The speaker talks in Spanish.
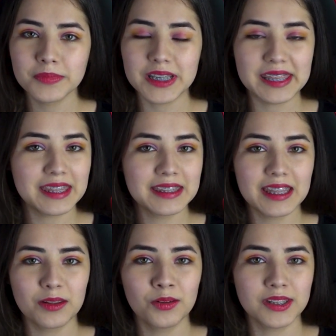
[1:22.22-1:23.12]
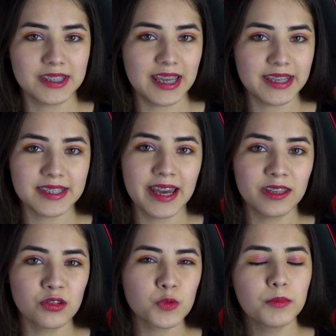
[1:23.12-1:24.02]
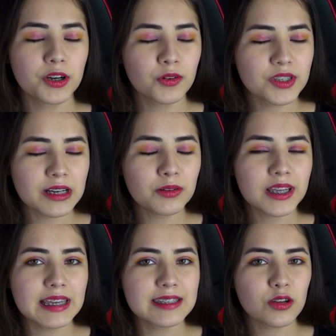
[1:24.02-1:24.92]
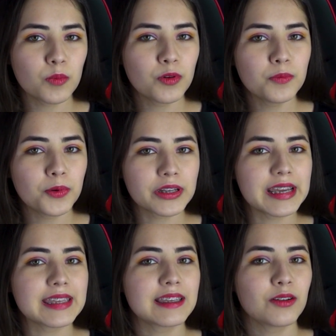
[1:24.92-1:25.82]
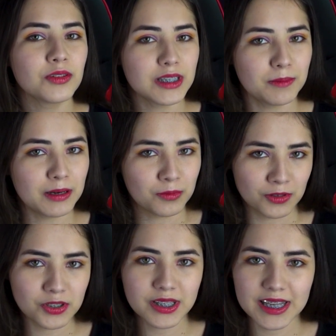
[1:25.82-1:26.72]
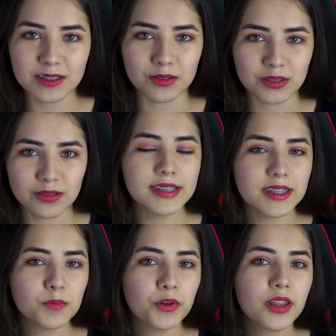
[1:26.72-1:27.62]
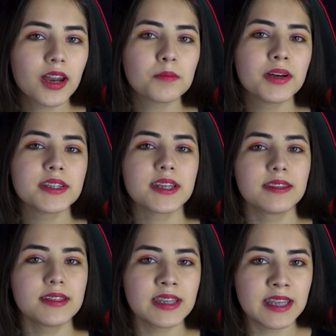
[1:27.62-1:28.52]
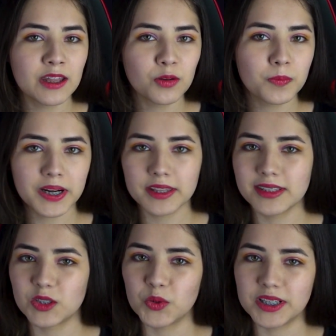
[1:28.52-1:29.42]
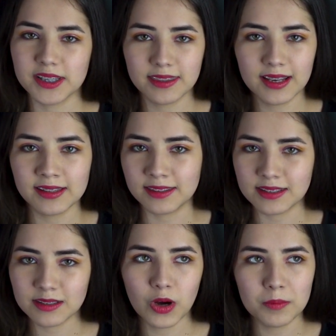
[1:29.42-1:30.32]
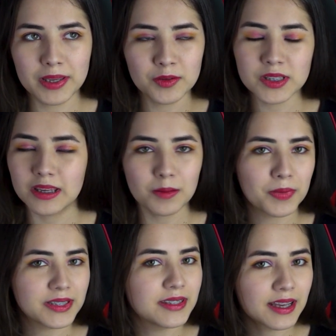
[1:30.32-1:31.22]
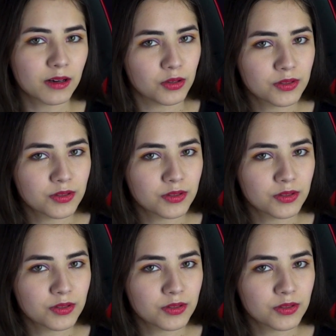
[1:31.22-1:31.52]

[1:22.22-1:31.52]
se ha intentado desde hace años, pero no es algo que es común porque conlleva algunos riesgos. Este tipo de armas se han diseñado para destruir satélites, o al menos incapacitarlos.